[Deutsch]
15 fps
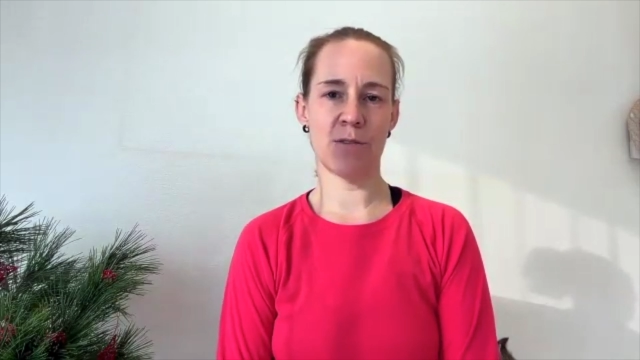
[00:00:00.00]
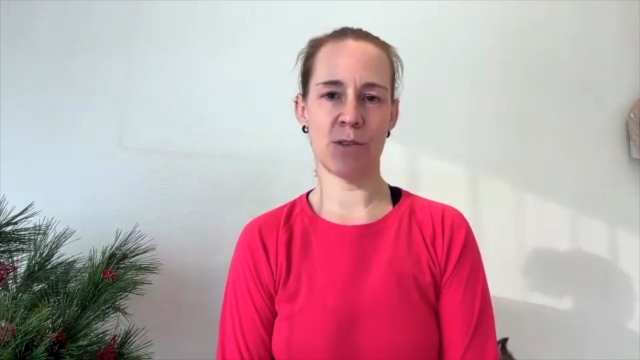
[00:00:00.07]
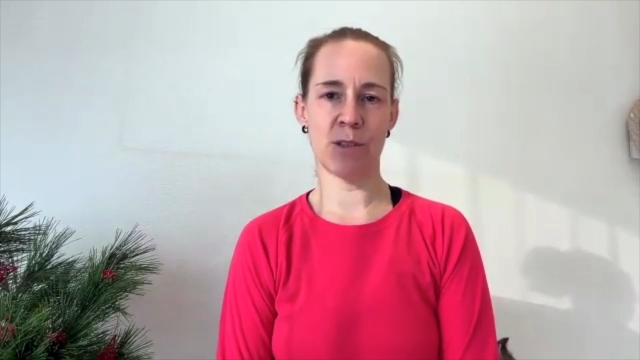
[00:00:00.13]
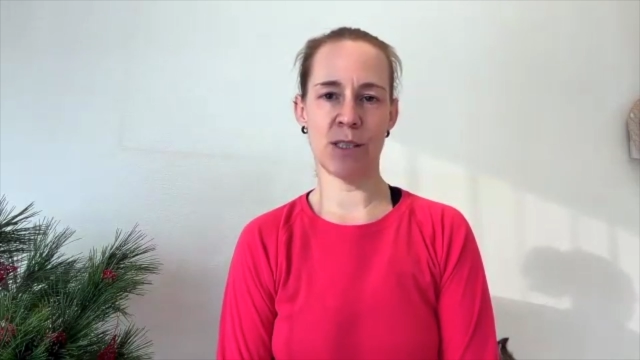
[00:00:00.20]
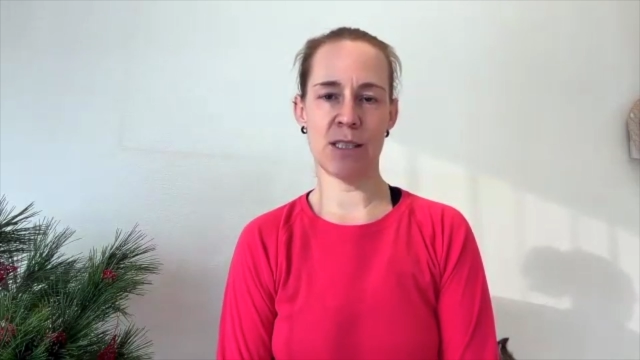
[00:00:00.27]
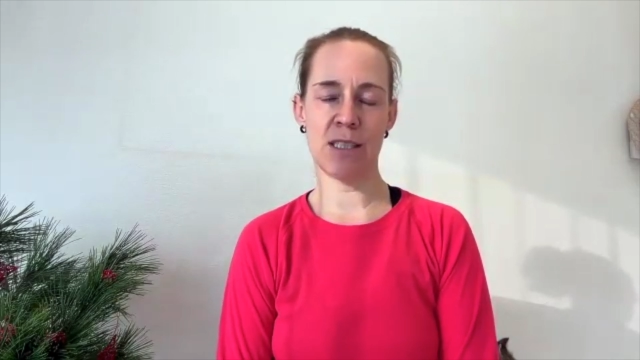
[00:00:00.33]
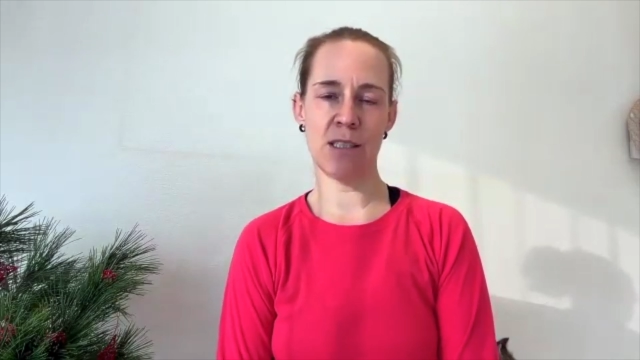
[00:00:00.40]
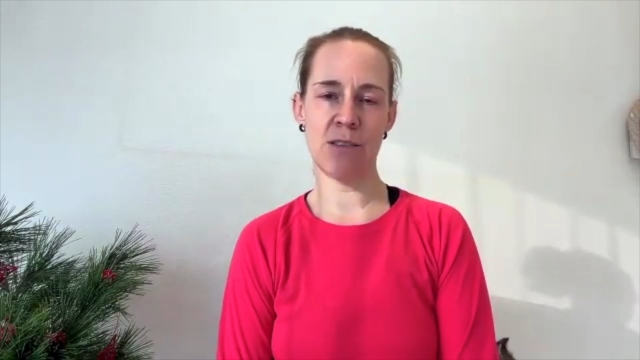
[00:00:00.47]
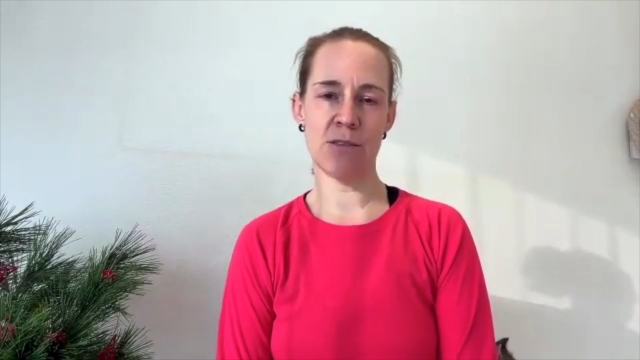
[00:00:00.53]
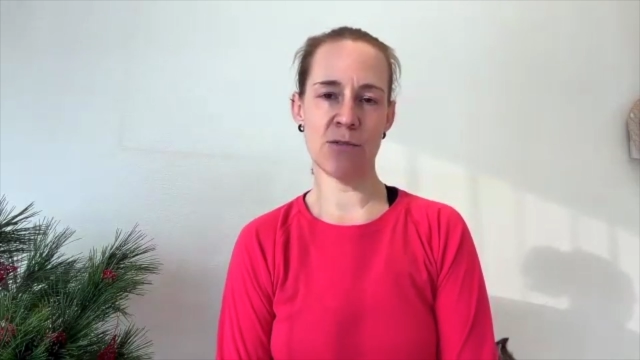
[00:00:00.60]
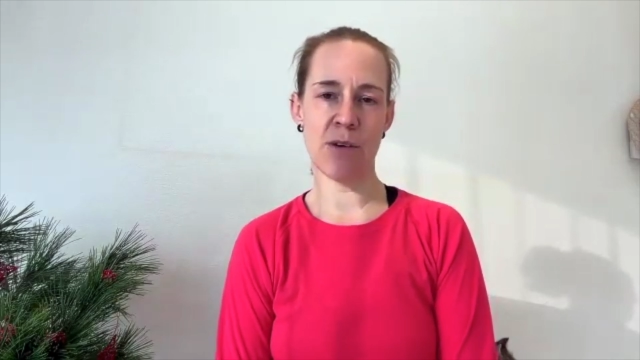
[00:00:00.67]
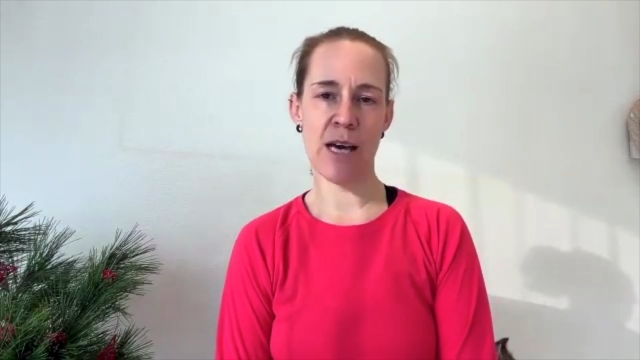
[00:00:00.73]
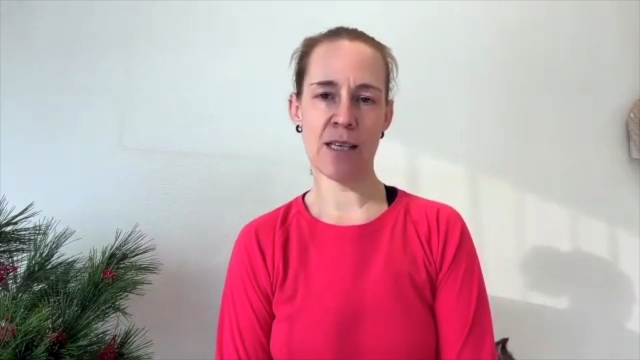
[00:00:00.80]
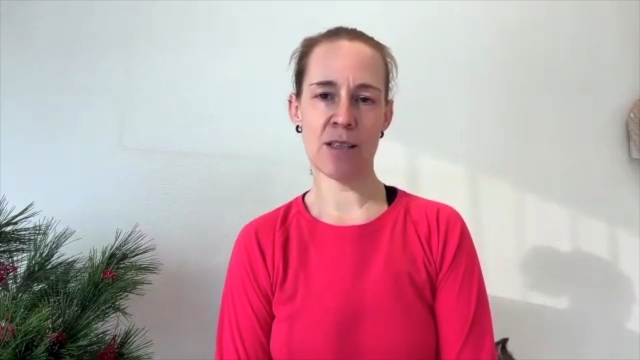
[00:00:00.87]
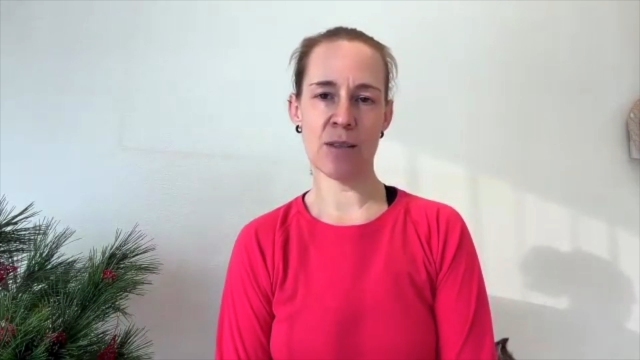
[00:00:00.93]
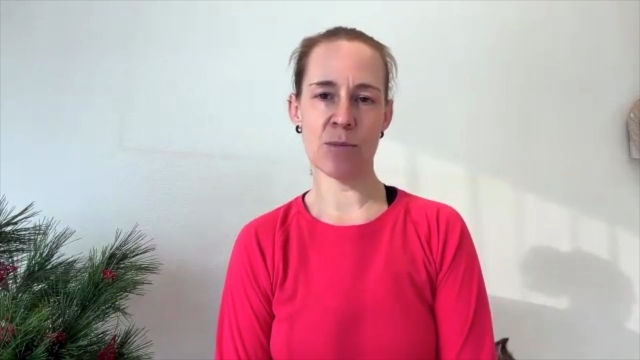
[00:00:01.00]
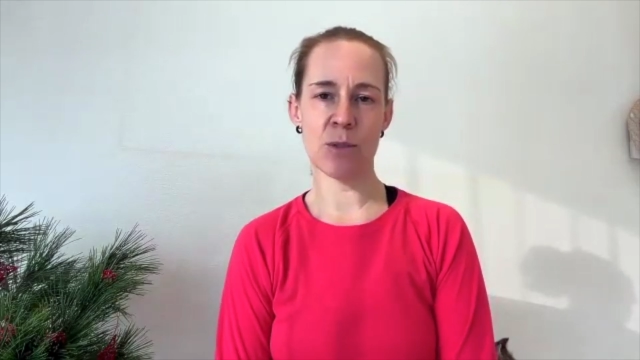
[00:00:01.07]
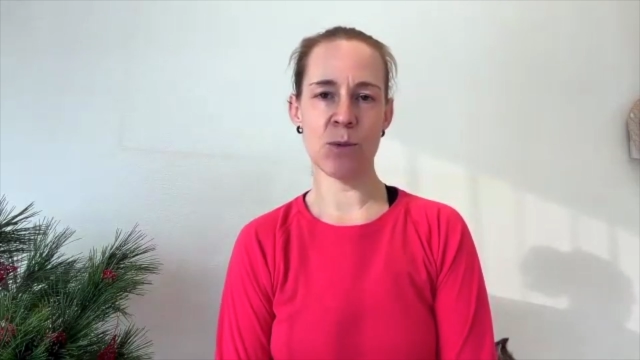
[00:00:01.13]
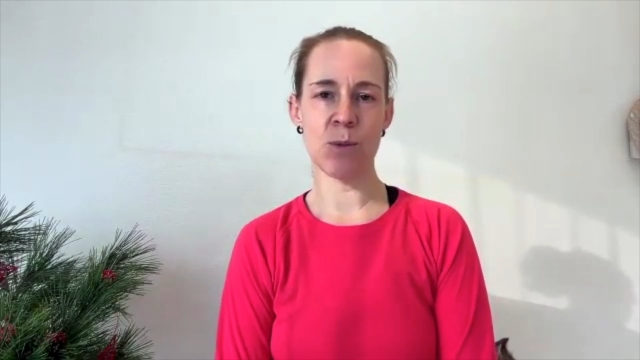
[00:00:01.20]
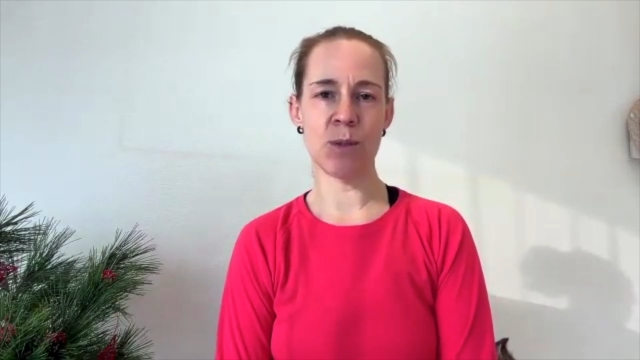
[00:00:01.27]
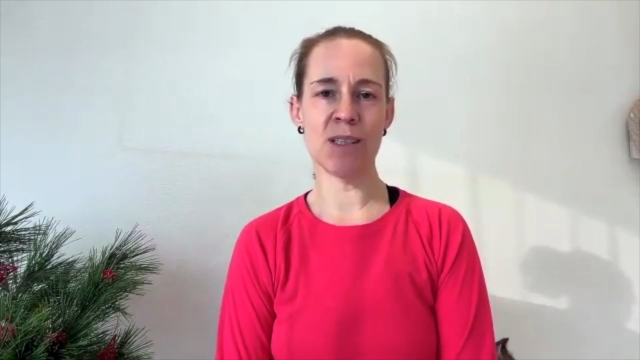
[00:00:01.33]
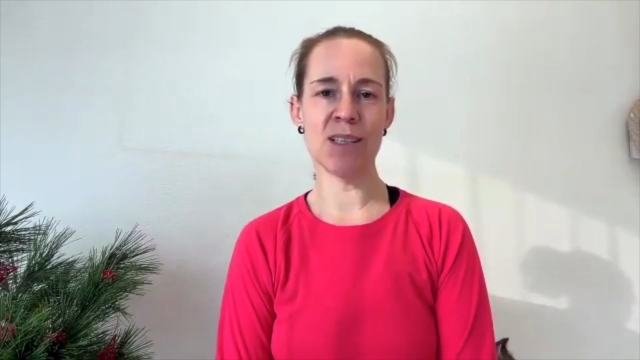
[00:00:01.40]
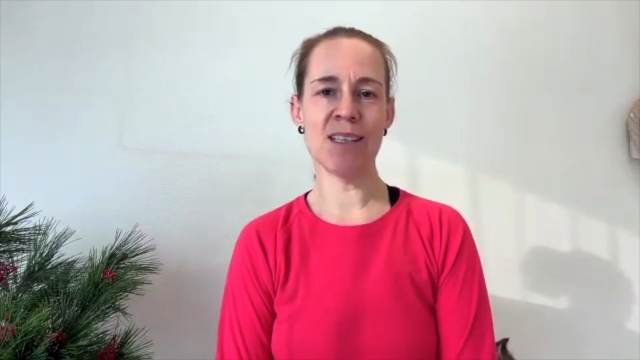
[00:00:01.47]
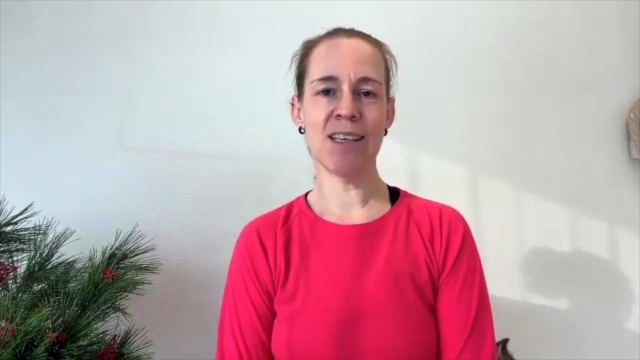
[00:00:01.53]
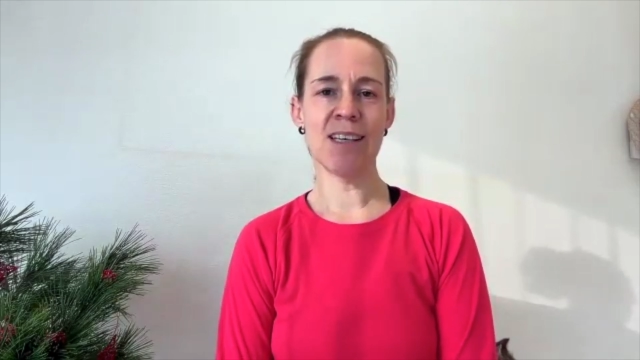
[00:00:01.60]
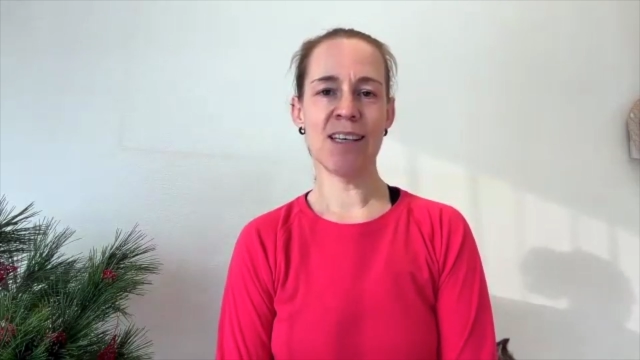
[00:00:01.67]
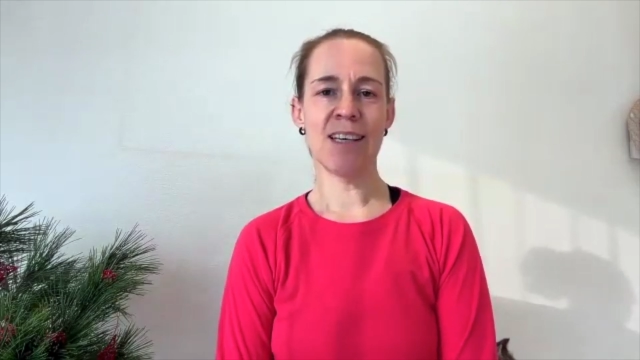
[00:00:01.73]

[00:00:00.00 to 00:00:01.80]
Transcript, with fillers: von tiefen Atemzügen